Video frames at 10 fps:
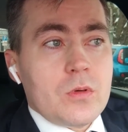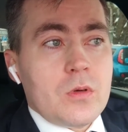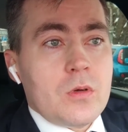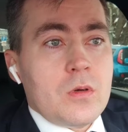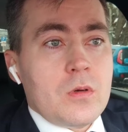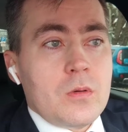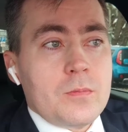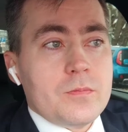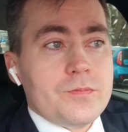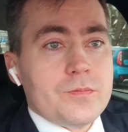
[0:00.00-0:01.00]

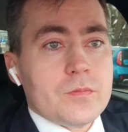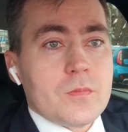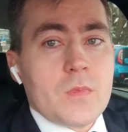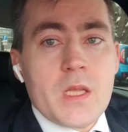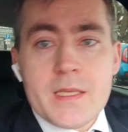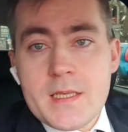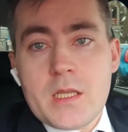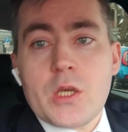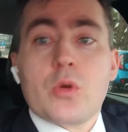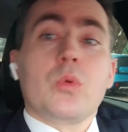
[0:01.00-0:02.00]
э,
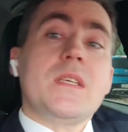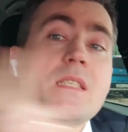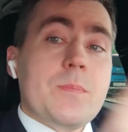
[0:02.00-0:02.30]
нарезание круги